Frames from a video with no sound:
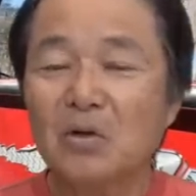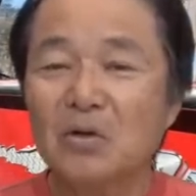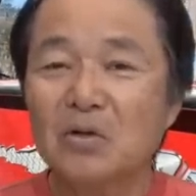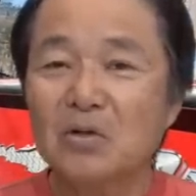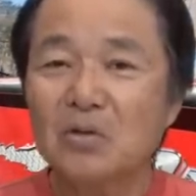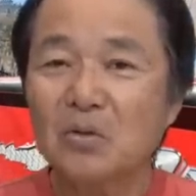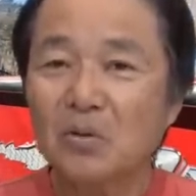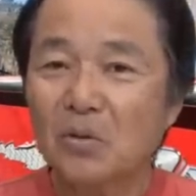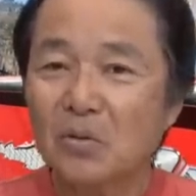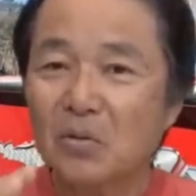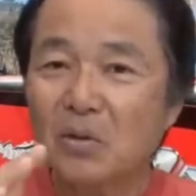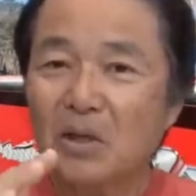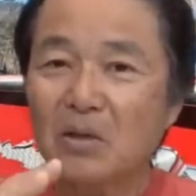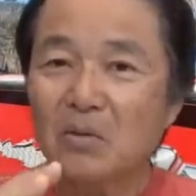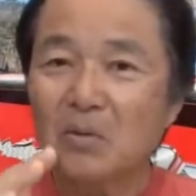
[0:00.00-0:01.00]

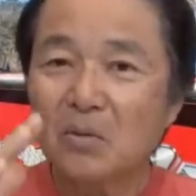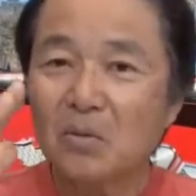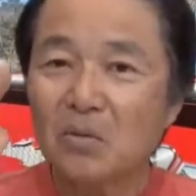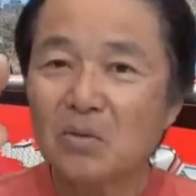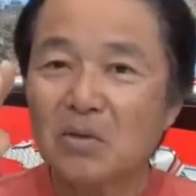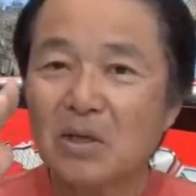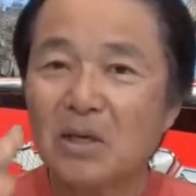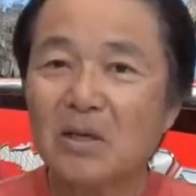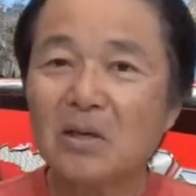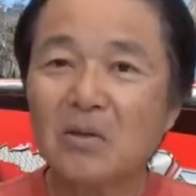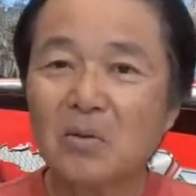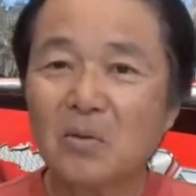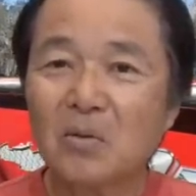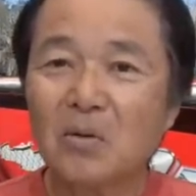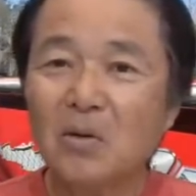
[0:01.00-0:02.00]
スロートアイとノーズアイだ
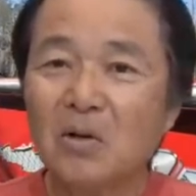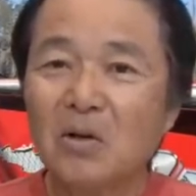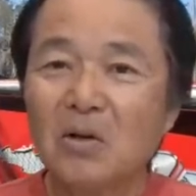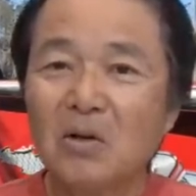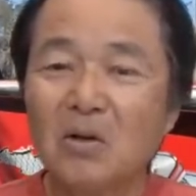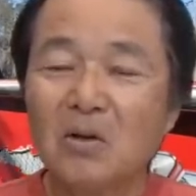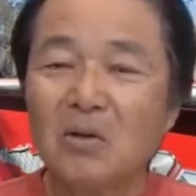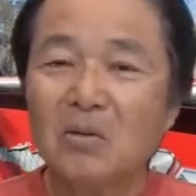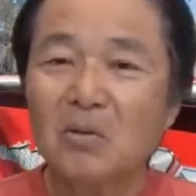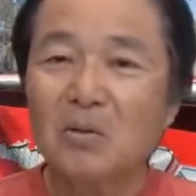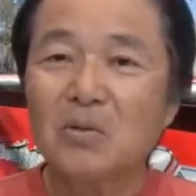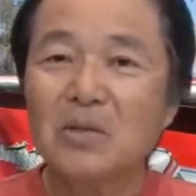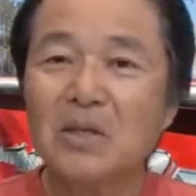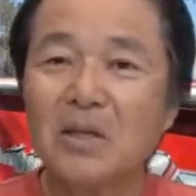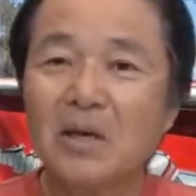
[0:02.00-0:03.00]
と、
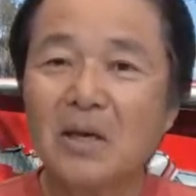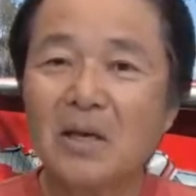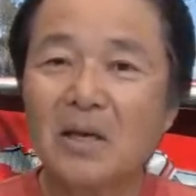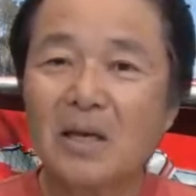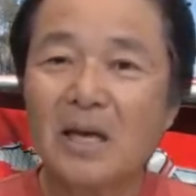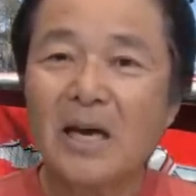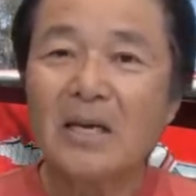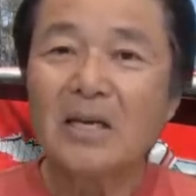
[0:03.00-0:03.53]
当然ながらラ